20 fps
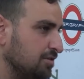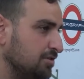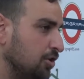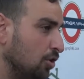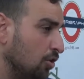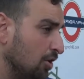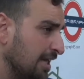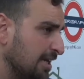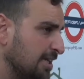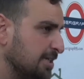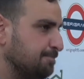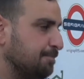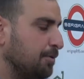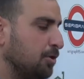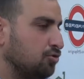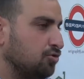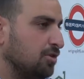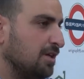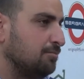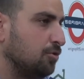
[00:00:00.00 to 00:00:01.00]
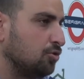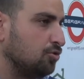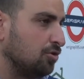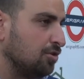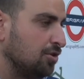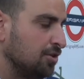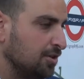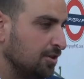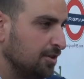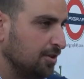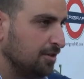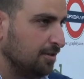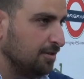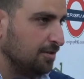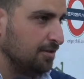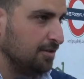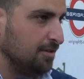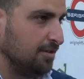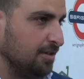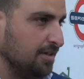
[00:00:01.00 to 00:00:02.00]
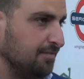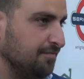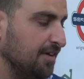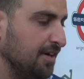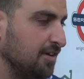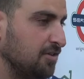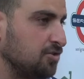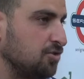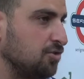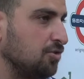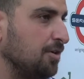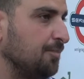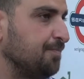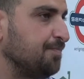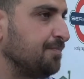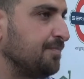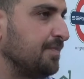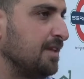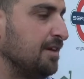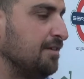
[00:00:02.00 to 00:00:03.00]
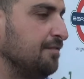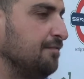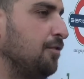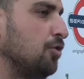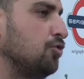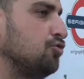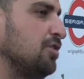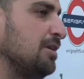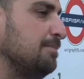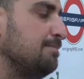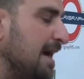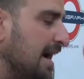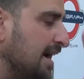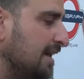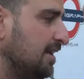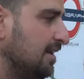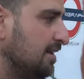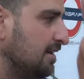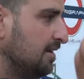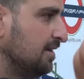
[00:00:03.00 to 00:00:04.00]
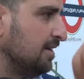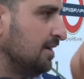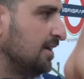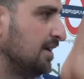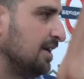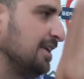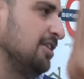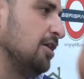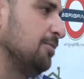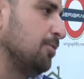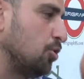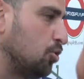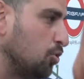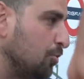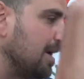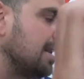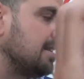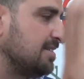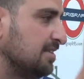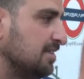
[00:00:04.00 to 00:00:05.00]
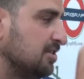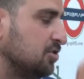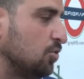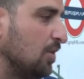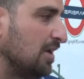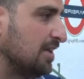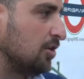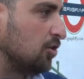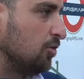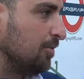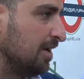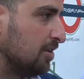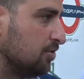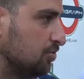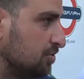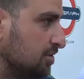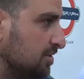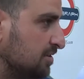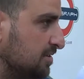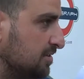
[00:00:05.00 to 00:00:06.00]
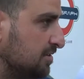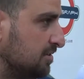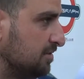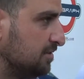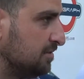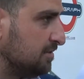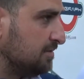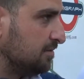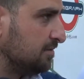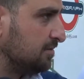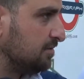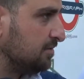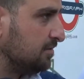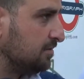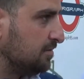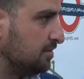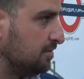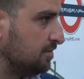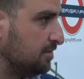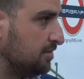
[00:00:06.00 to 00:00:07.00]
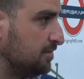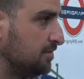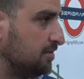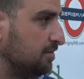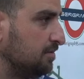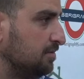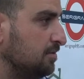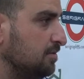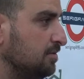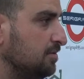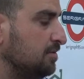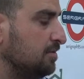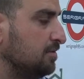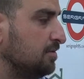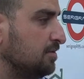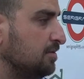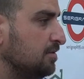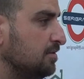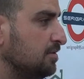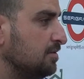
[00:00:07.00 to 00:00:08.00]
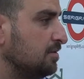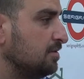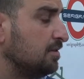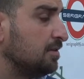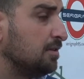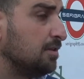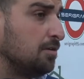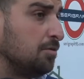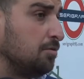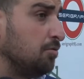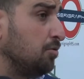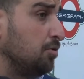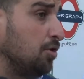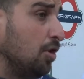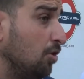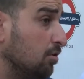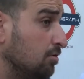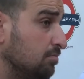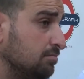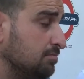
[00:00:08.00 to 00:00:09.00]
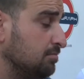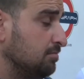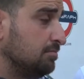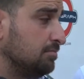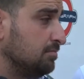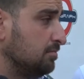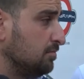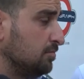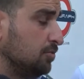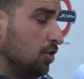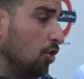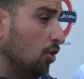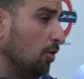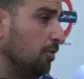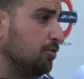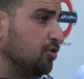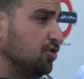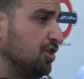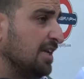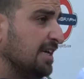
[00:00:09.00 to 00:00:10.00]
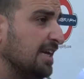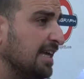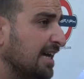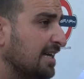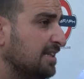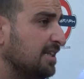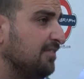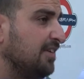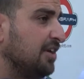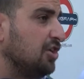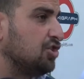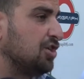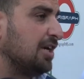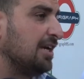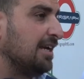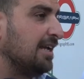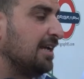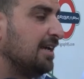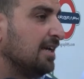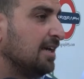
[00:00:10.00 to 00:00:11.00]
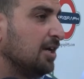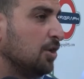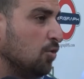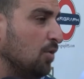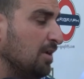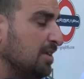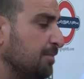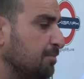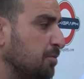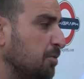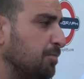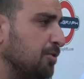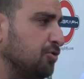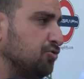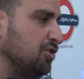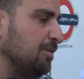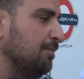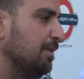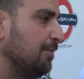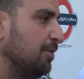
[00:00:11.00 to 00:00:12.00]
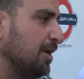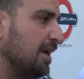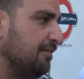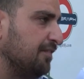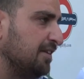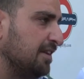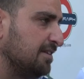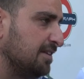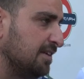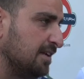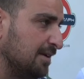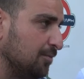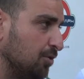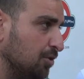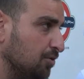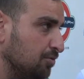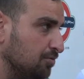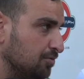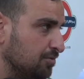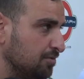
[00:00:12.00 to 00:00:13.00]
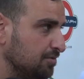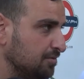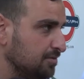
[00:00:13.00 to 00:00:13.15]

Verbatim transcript: do la risposta al modo eh, inverso. Forse il Bari che deve preoccuparsi di squadre come la Torres. E Allora sta dicendo che la Torres vince il campionato? No, Prova a vincere il campionato. No, cercherà di vincerle quando è più possibile, poi alla fine tireremo i conti.